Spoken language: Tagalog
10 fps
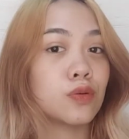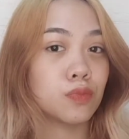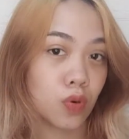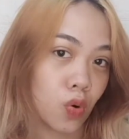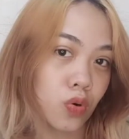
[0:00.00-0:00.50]
yung
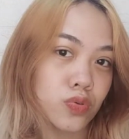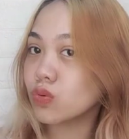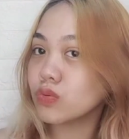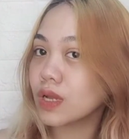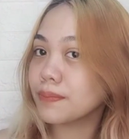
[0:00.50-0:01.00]
buhok.
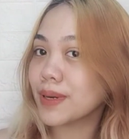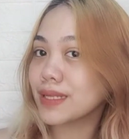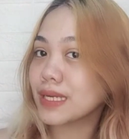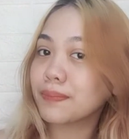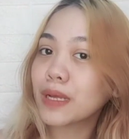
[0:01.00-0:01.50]
So, unang
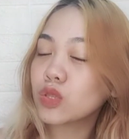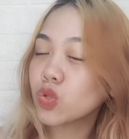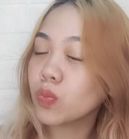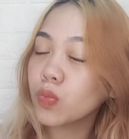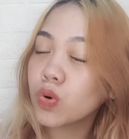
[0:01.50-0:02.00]
pagtripan
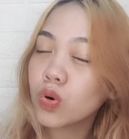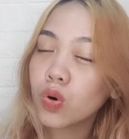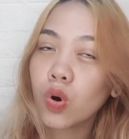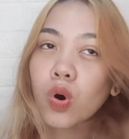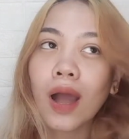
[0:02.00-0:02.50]
tong
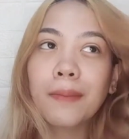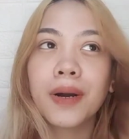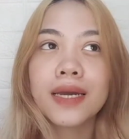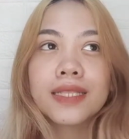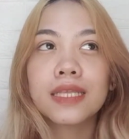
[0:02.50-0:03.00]
buhok ko
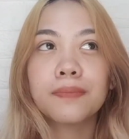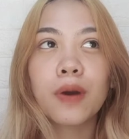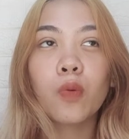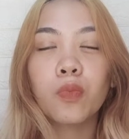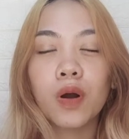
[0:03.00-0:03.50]
habang hindi
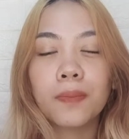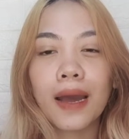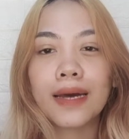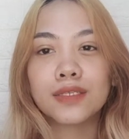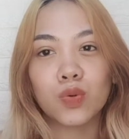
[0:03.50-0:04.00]
pa ako
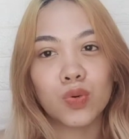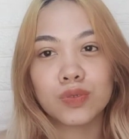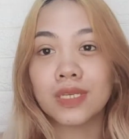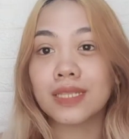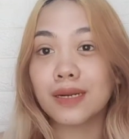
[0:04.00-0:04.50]
pumapasok
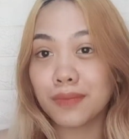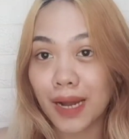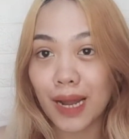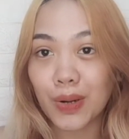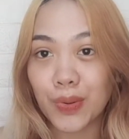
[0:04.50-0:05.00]
sa
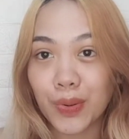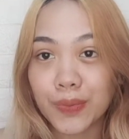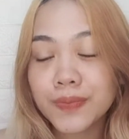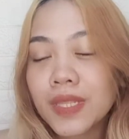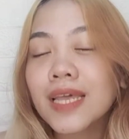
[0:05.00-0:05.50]

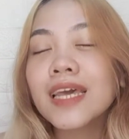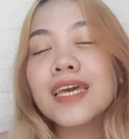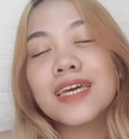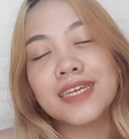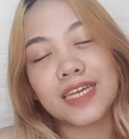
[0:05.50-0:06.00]
trabaho,
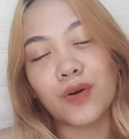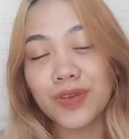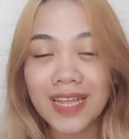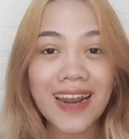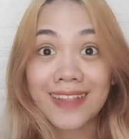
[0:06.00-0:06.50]

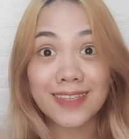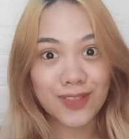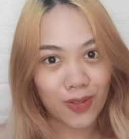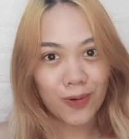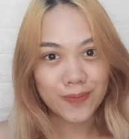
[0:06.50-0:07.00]
Gawin na
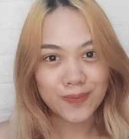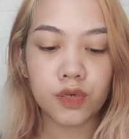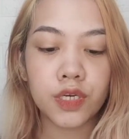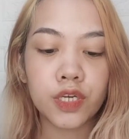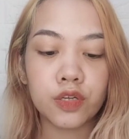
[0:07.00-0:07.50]
natin to. So,
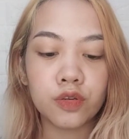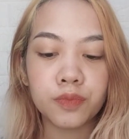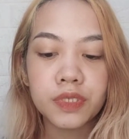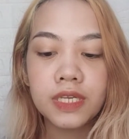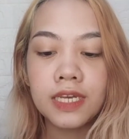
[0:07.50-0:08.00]
ano, ayan,
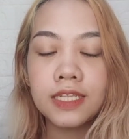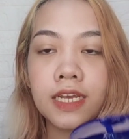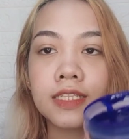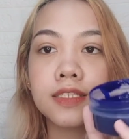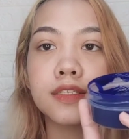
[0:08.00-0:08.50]
umpisahan
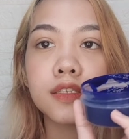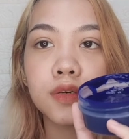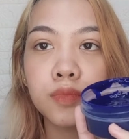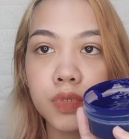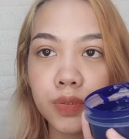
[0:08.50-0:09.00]
natin
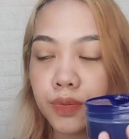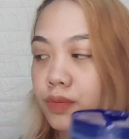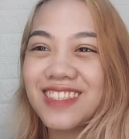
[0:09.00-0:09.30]
sa blue.